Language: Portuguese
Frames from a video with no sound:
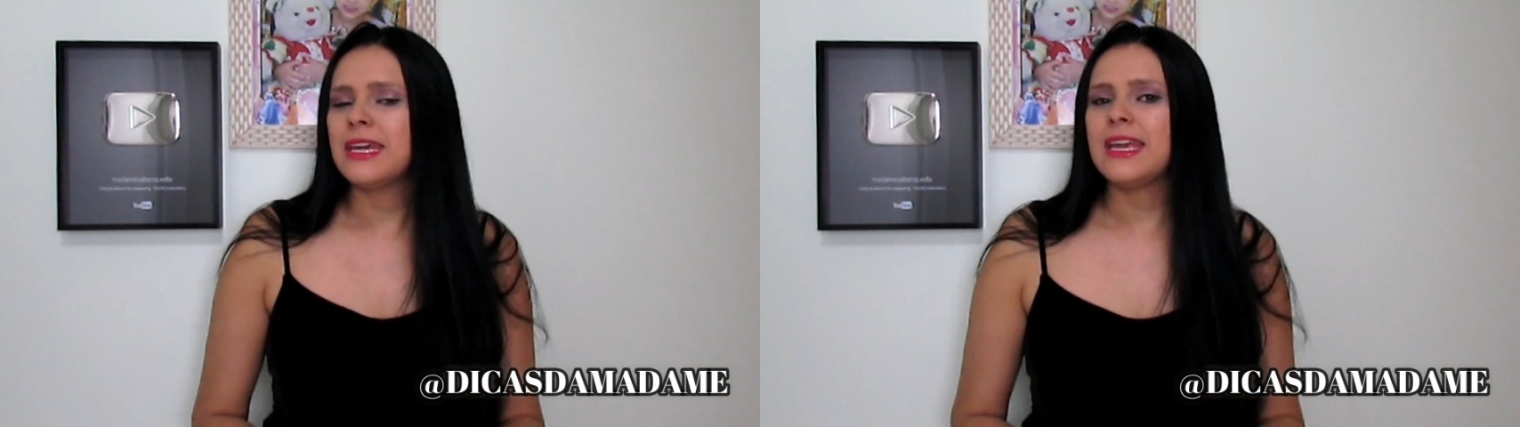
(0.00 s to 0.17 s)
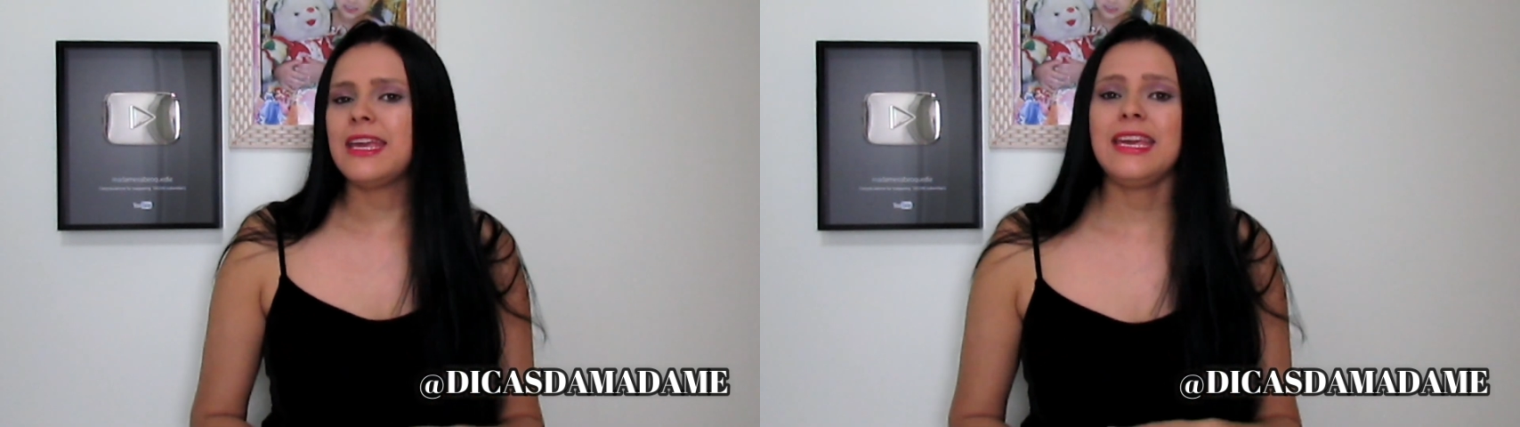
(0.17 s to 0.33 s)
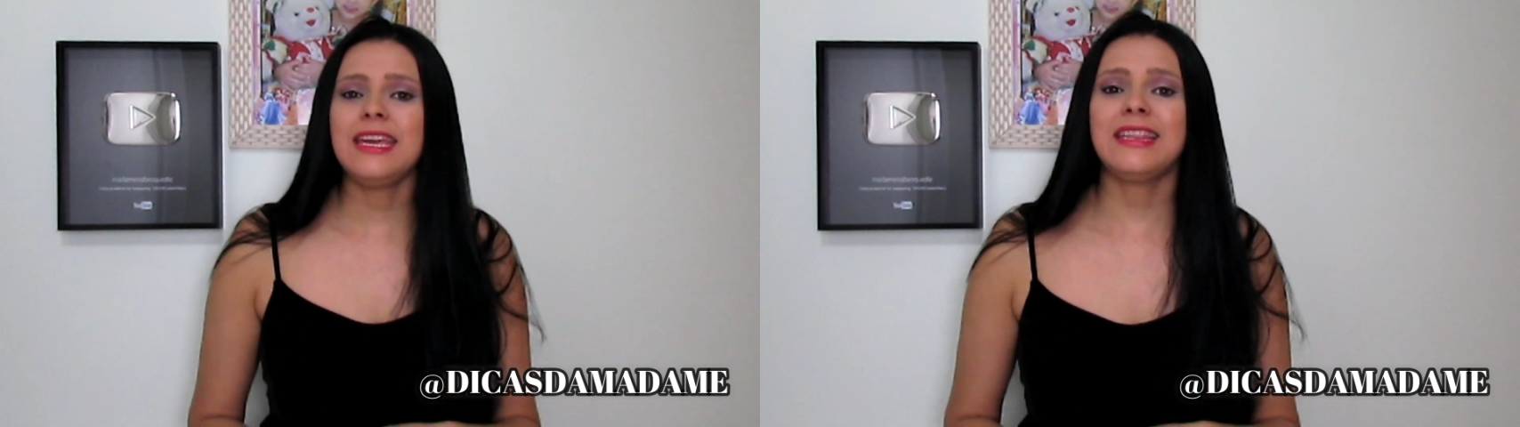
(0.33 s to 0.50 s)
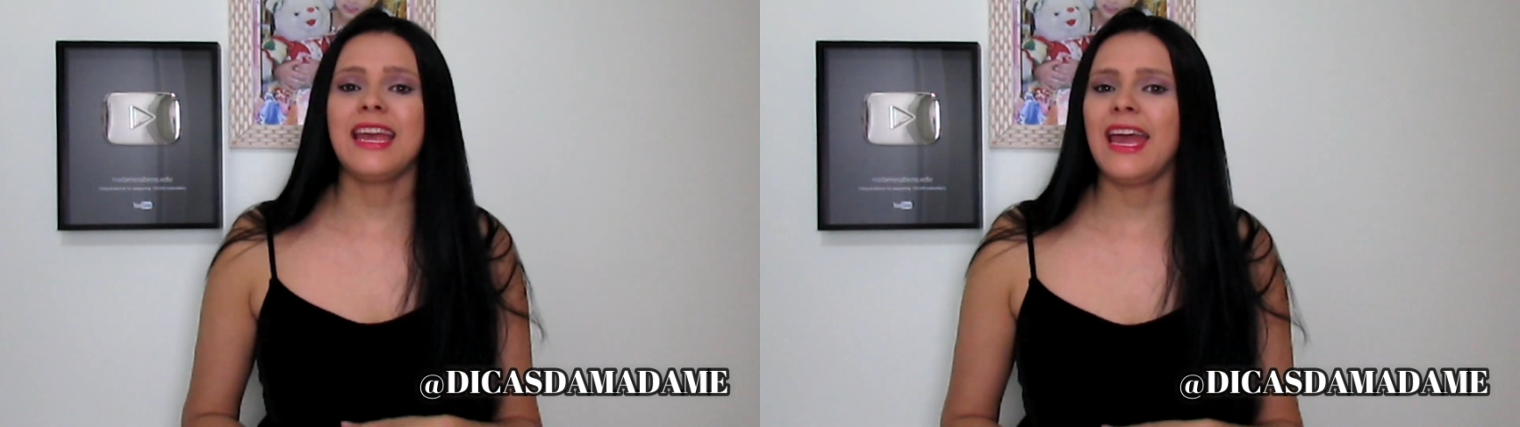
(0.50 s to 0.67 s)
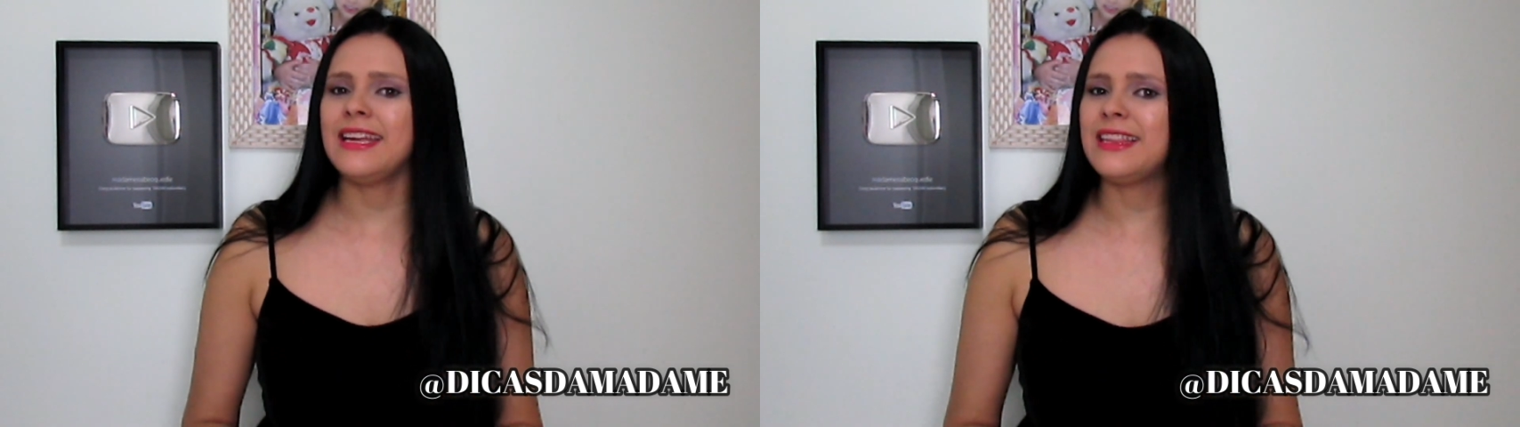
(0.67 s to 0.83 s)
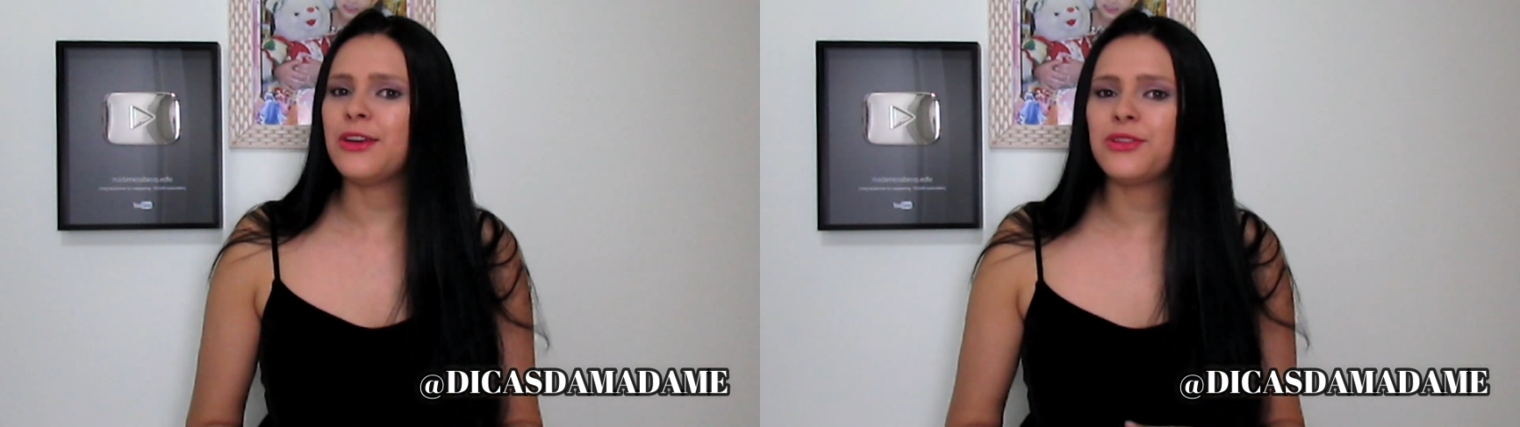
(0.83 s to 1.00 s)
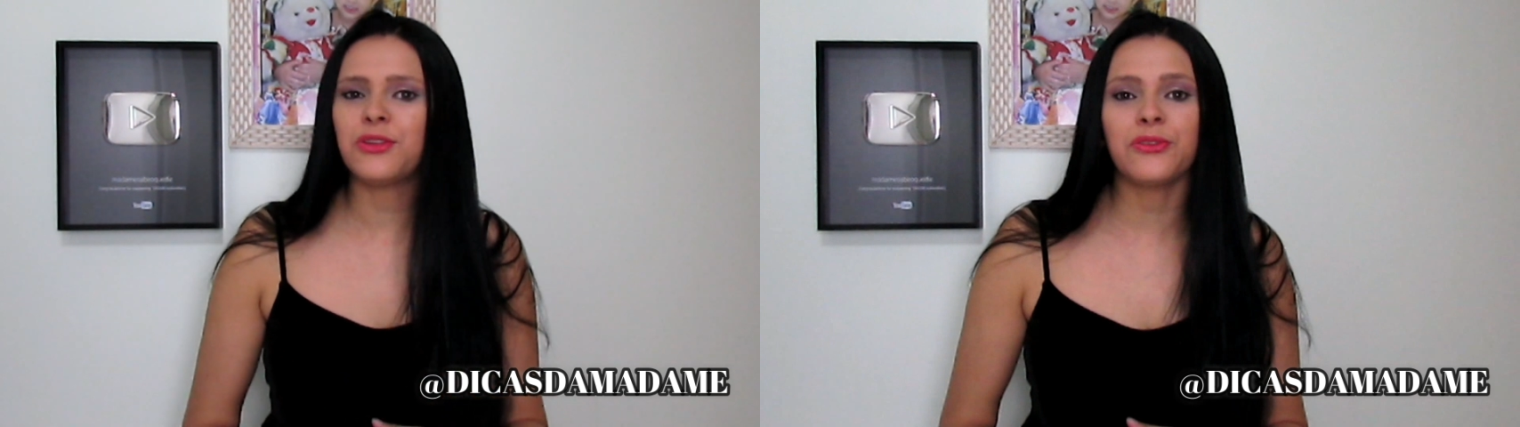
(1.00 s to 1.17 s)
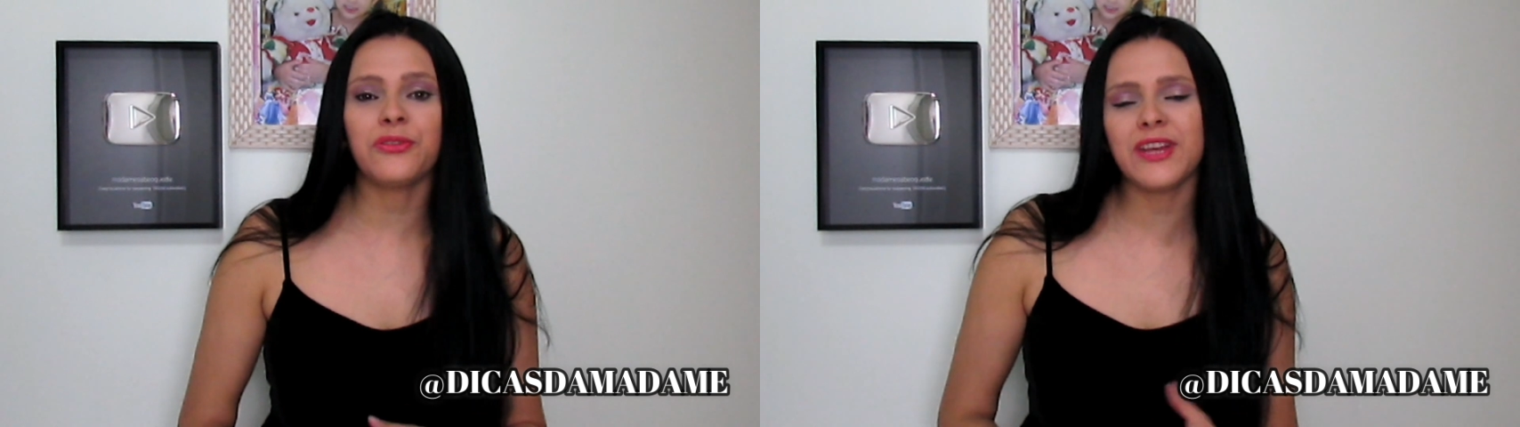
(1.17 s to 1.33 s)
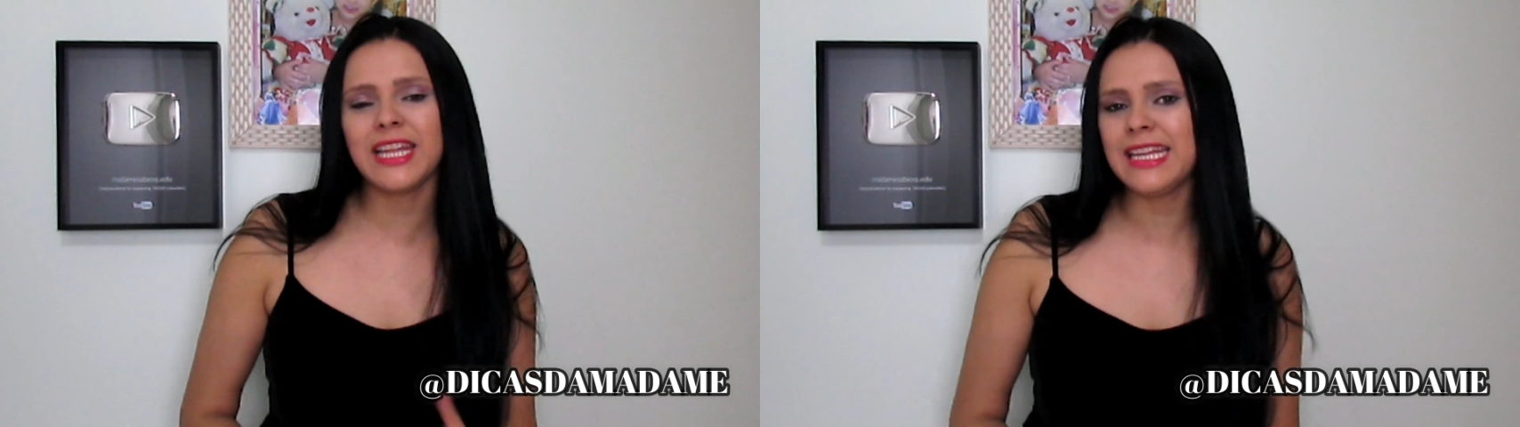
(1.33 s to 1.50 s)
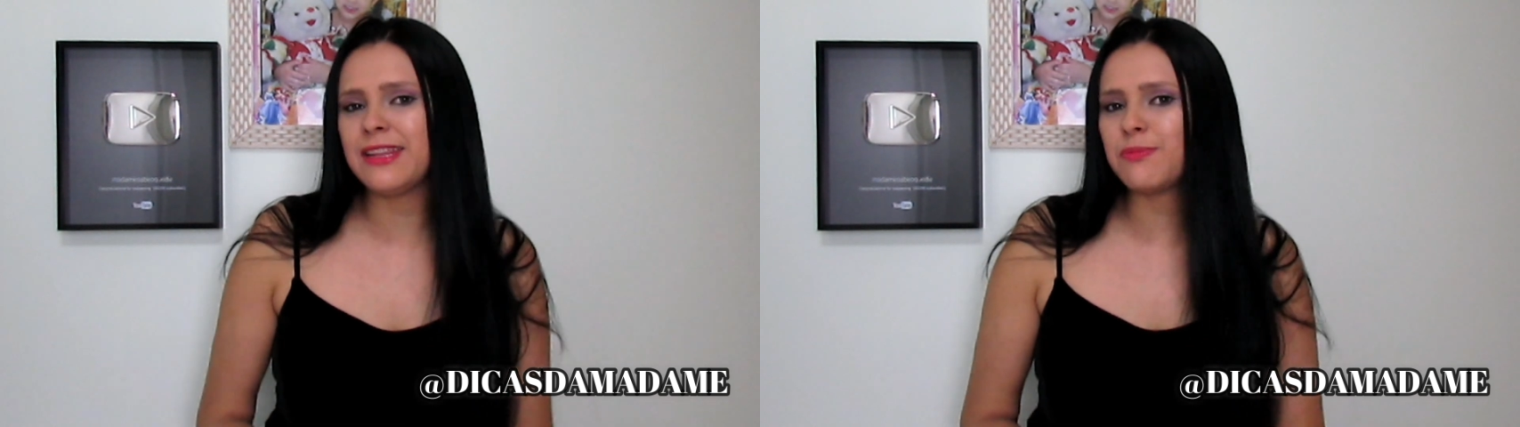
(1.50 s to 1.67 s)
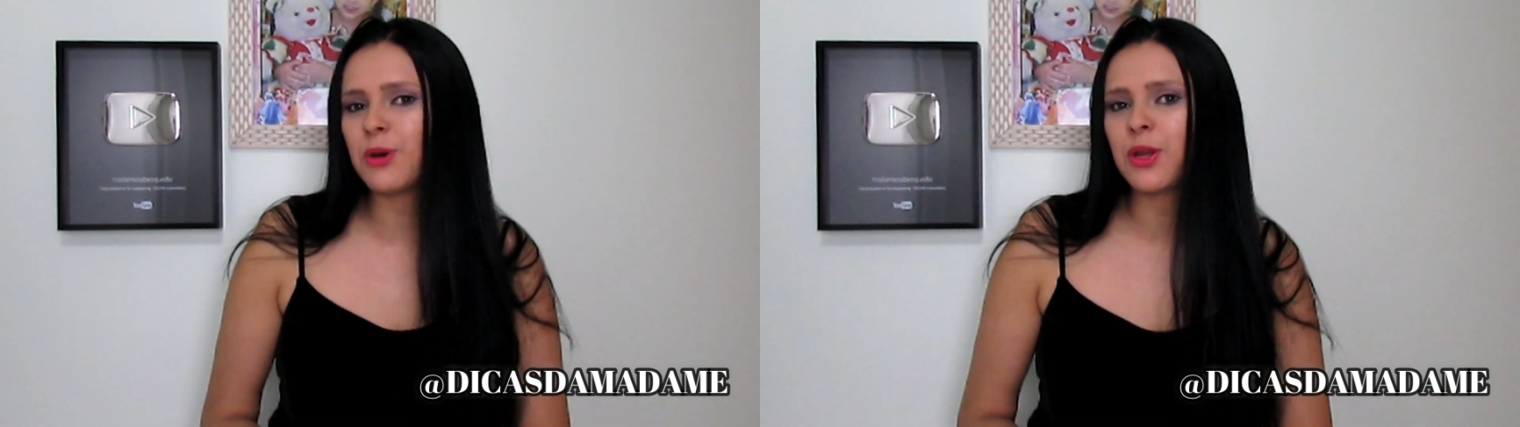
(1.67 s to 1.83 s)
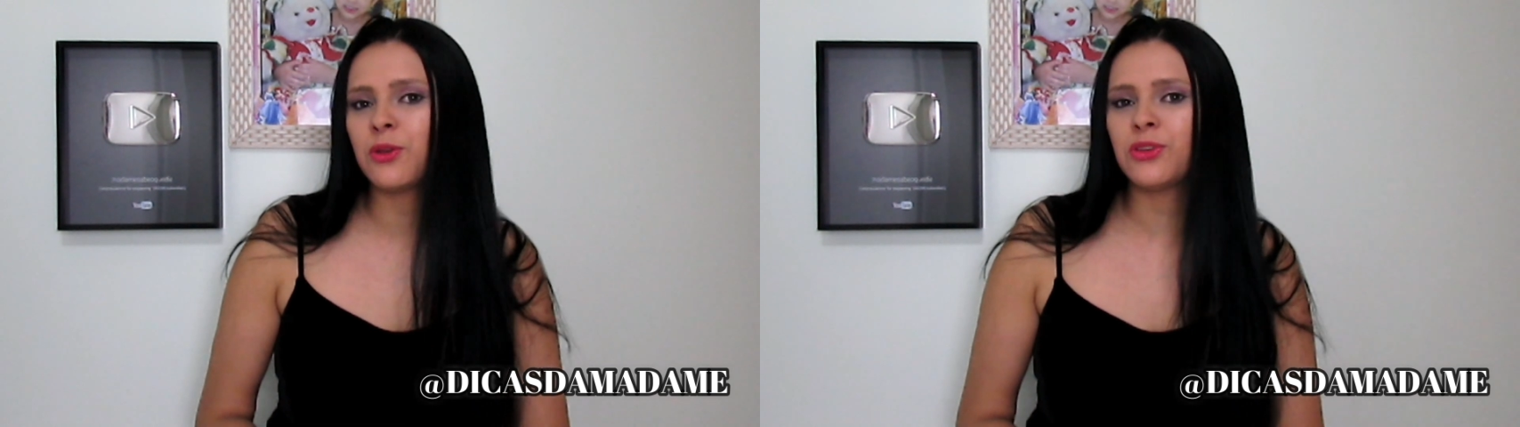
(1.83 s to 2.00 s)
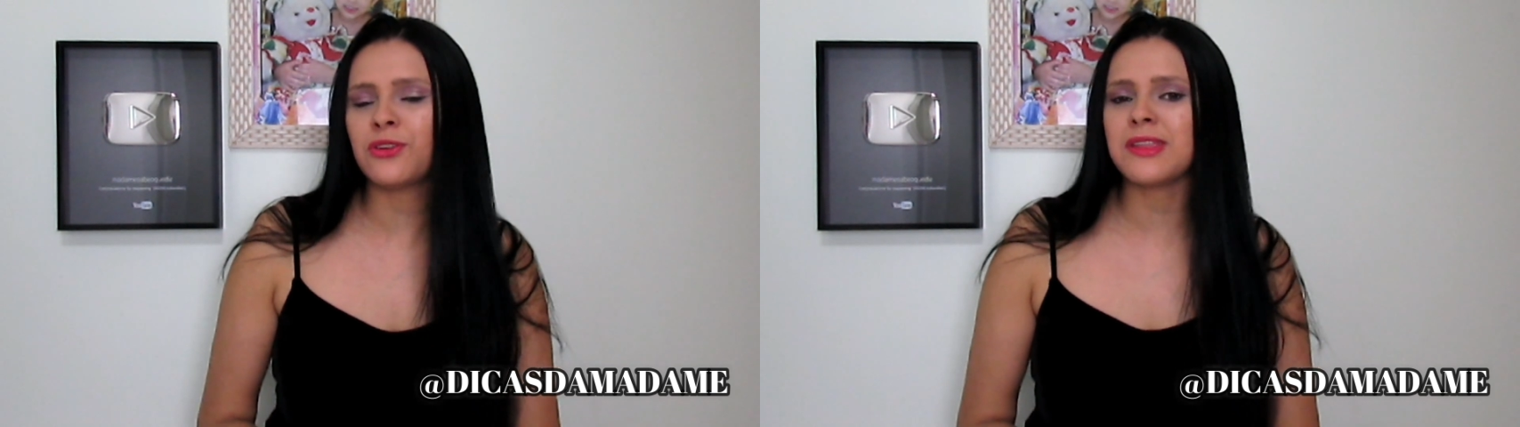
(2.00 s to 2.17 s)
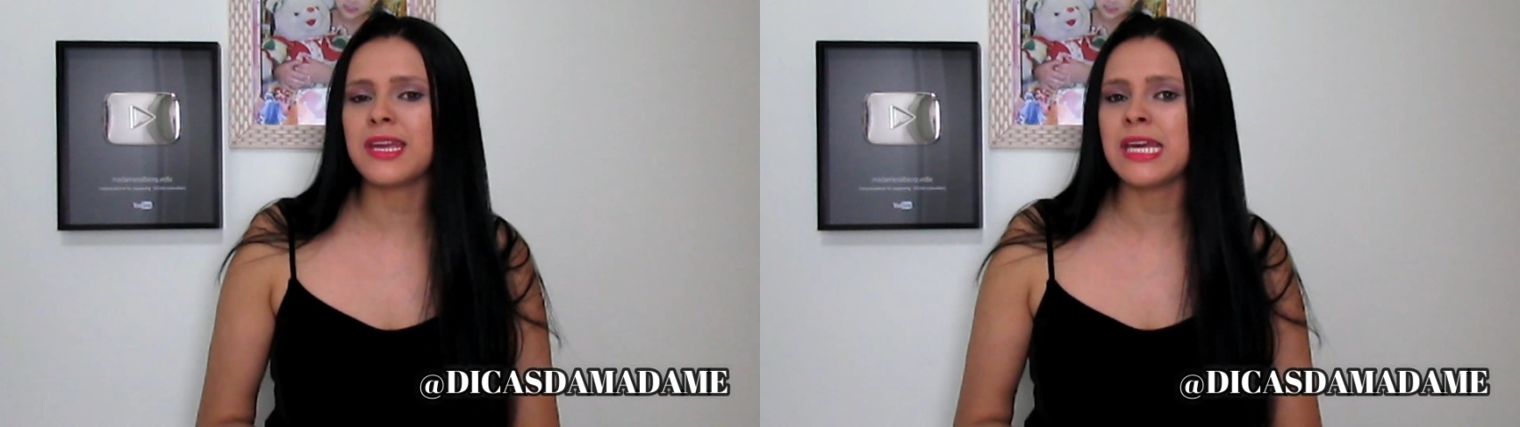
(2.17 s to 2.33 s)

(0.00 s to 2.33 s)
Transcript: E, gente, hoje eu tô feliz porque eu trouxe